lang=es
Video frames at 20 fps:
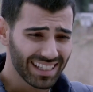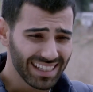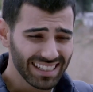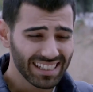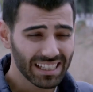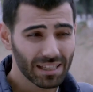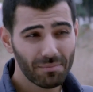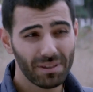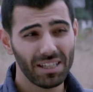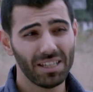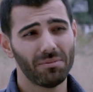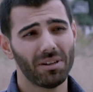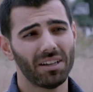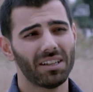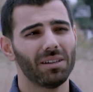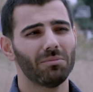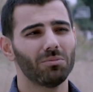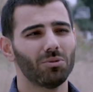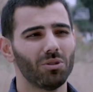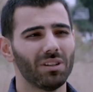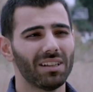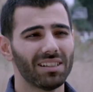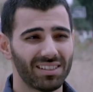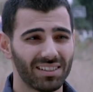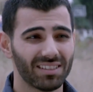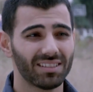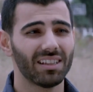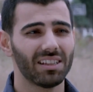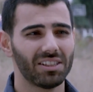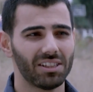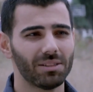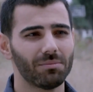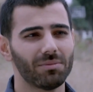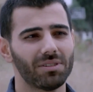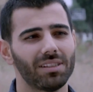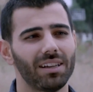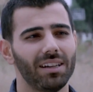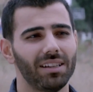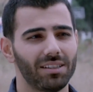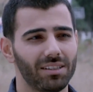fue gracias a nuestra confidencialidad,
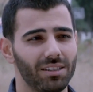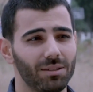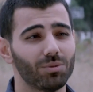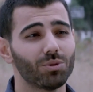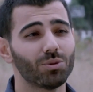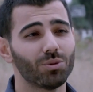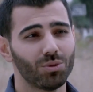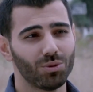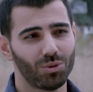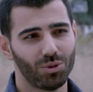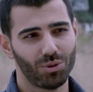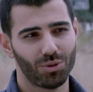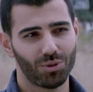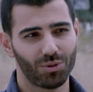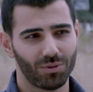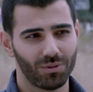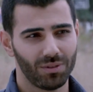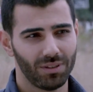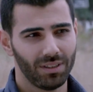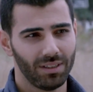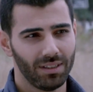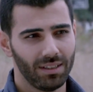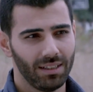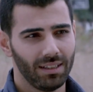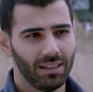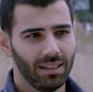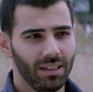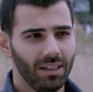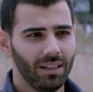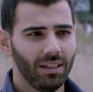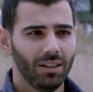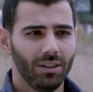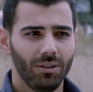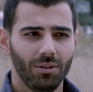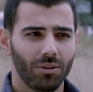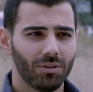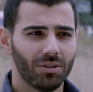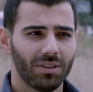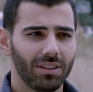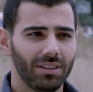gracias a nuestro acuerdo.
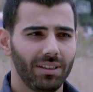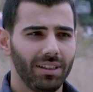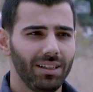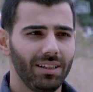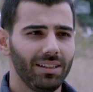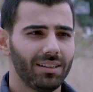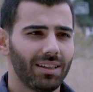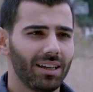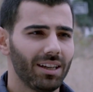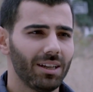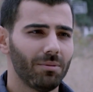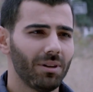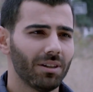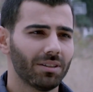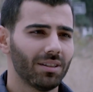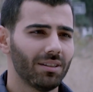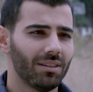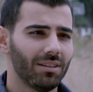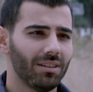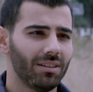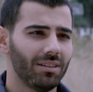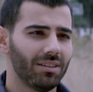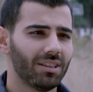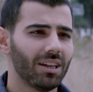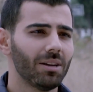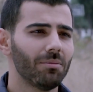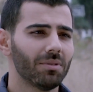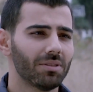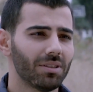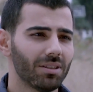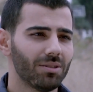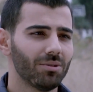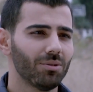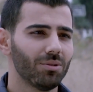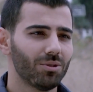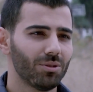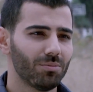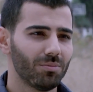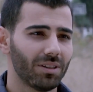De no ser por nosotros, ni siquiera podrías entrar